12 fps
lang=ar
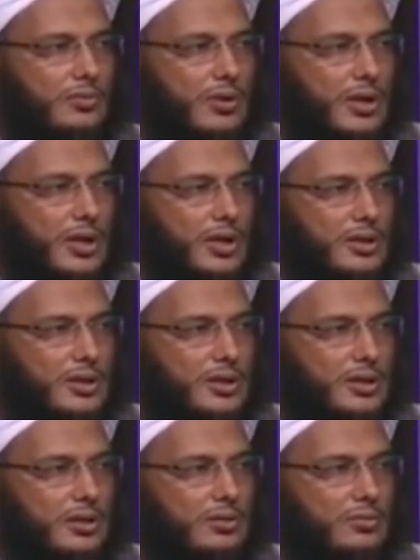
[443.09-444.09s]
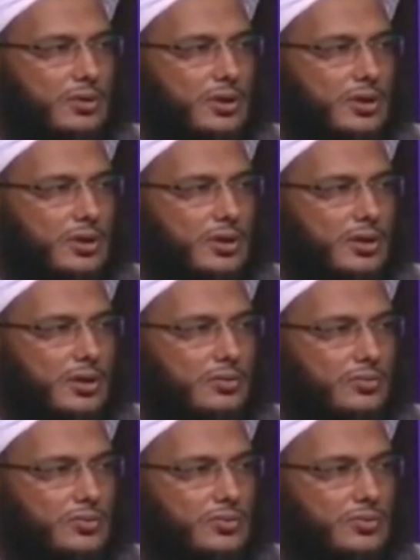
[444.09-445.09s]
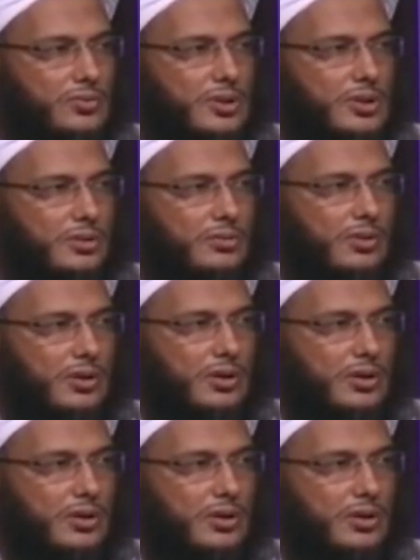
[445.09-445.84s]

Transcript: واللاديني والوجودي